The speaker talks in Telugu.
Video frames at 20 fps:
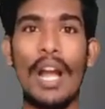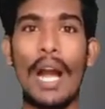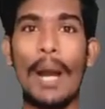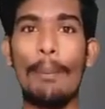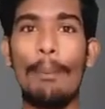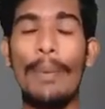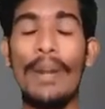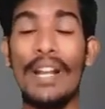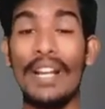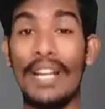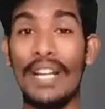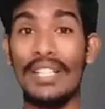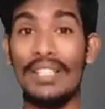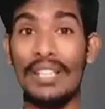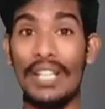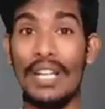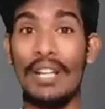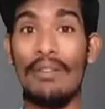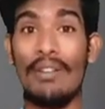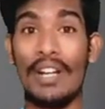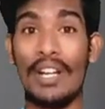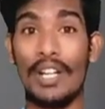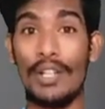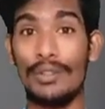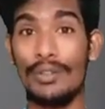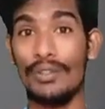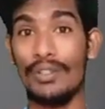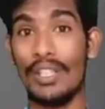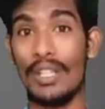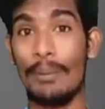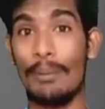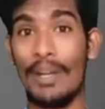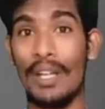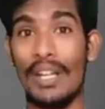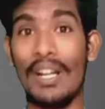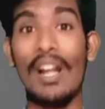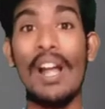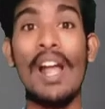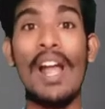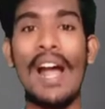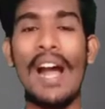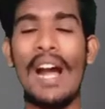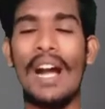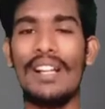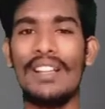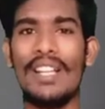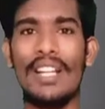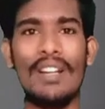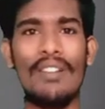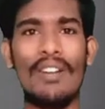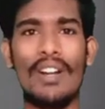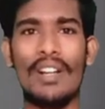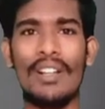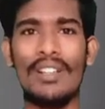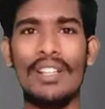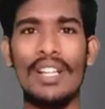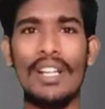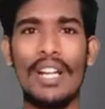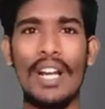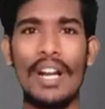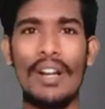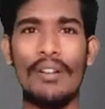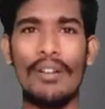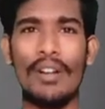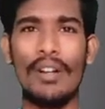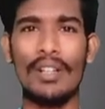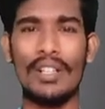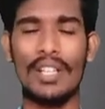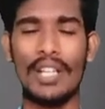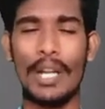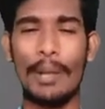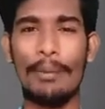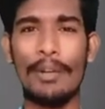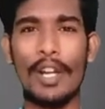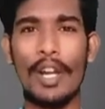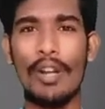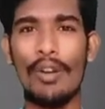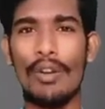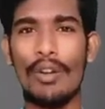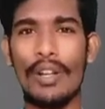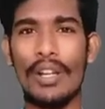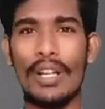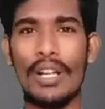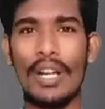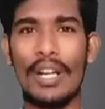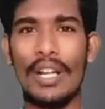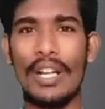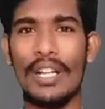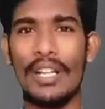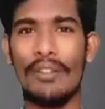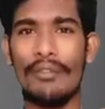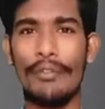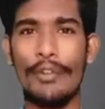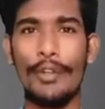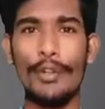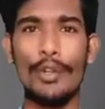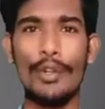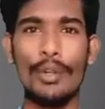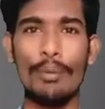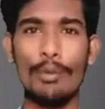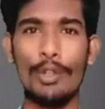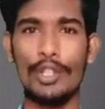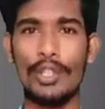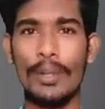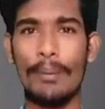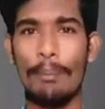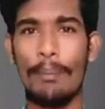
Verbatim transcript: అప్పటికే తెల్లవారవుతుంది అనమాట తెల్లవారింది ఆ కెమెరాలో రికార్డ్ అయిన వీడియోని మొత్తం